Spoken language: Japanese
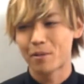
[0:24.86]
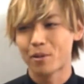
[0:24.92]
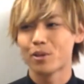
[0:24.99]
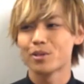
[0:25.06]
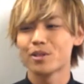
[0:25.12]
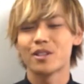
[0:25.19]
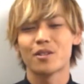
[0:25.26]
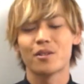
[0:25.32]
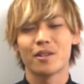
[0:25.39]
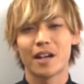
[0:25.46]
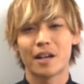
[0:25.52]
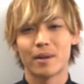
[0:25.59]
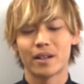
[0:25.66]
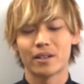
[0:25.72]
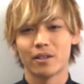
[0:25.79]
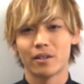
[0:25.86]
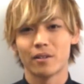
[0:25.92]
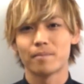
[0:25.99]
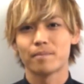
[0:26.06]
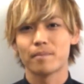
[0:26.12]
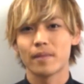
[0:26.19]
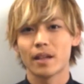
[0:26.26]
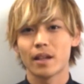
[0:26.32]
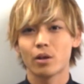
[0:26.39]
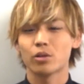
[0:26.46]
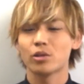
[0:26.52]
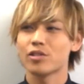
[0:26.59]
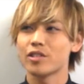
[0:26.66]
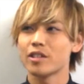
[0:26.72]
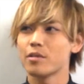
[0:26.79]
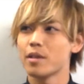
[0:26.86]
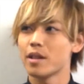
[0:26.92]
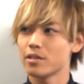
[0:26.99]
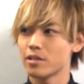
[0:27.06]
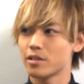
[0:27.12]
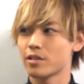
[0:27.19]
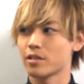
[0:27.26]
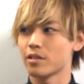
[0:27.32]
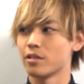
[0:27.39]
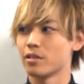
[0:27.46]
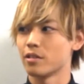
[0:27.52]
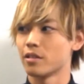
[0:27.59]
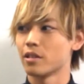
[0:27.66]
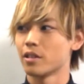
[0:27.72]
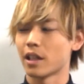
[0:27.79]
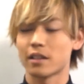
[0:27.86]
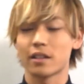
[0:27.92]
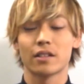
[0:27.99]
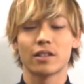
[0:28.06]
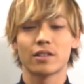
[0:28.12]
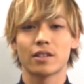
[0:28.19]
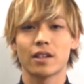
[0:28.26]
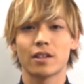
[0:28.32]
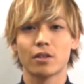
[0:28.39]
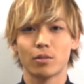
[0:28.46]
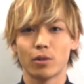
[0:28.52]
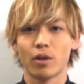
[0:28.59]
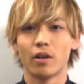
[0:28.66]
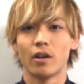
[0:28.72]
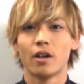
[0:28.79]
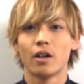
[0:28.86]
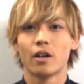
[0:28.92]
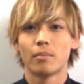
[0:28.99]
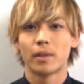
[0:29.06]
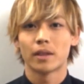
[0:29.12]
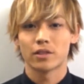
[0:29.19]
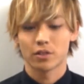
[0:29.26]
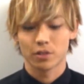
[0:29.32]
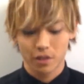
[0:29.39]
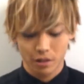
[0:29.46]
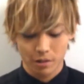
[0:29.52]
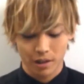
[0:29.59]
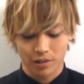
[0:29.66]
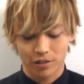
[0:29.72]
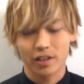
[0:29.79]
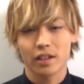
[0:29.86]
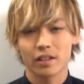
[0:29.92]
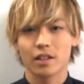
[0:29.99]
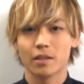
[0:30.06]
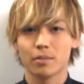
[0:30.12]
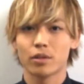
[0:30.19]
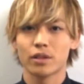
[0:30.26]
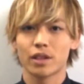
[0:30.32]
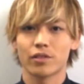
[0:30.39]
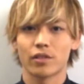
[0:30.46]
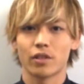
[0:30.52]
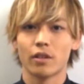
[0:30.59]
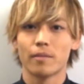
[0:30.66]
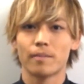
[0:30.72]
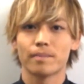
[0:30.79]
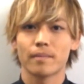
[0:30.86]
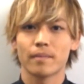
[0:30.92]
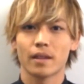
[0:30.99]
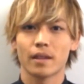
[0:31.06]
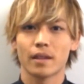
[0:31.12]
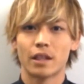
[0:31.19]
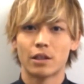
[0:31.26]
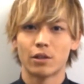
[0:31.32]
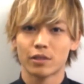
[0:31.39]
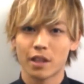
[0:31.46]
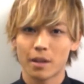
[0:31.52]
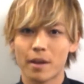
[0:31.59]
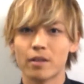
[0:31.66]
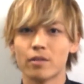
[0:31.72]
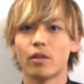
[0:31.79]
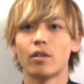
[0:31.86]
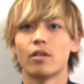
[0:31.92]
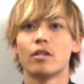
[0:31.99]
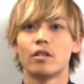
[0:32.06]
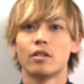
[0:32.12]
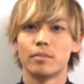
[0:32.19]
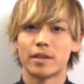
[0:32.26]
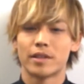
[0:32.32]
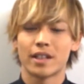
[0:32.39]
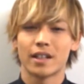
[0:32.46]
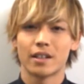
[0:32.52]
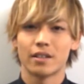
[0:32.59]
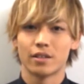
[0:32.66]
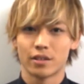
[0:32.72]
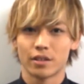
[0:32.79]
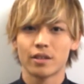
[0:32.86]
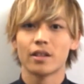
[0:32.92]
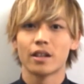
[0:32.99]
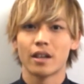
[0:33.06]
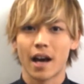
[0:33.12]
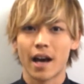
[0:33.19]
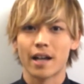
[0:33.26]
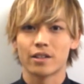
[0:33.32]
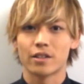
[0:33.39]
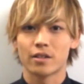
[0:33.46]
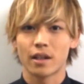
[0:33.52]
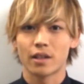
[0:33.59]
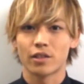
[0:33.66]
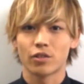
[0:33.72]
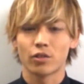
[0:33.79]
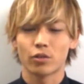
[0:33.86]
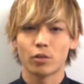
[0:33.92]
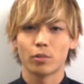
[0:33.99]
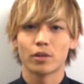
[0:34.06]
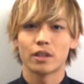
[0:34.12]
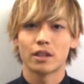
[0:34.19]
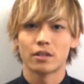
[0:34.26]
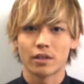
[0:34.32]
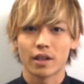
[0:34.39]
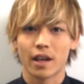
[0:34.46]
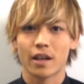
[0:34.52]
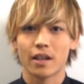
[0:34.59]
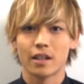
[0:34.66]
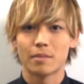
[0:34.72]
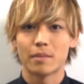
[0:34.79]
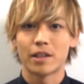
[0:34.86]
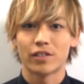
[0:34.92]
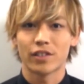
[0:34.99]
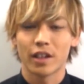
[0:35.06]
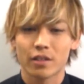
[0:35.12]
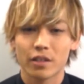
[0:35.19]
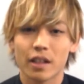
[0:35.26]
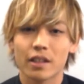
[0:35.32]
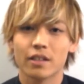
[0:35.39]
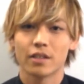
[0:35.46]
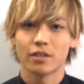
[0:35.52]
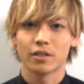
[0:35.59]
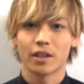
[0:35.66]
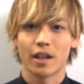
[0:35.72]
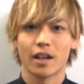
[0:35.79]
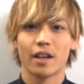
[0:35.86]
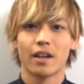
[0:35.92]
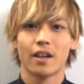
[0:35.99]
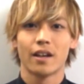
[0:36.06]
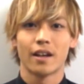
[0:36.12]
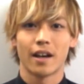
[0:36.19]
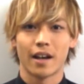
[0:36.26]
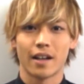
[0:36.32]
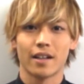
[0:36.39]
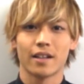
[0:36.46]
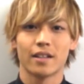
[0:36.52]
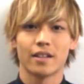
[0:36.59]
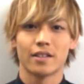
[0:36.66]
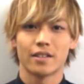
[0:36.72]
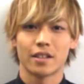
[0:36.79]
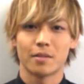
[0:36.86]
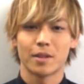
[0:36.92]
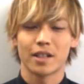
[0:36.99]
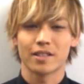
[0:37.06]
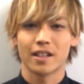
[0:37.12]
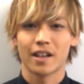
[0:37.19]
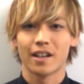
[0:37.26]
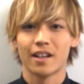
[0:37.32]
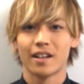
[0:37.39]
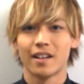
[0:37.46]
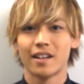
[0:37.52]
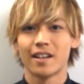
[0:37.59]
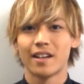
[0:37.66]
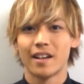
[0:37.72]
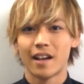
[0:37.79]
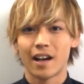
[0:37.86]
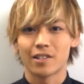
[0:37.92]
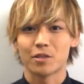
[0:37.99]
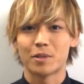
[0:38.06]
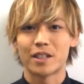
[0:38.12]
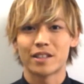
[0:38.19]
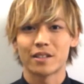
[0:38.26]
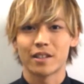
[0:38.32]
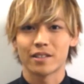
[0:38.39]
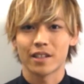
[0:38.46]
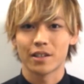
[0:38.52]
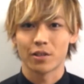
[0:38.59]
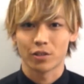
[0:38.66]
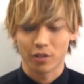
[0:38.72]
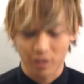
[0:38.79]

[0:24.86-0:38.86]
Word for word: でも本当に今回もあの今年にフェーズ2やったんですけれどもまたそれとは違った僕たちのいろんな面を見せられる、はい、ツアーにしようと思っているので今一丸となっているので、はい、ぜひ皆さん遊びに来てくださいよろしくお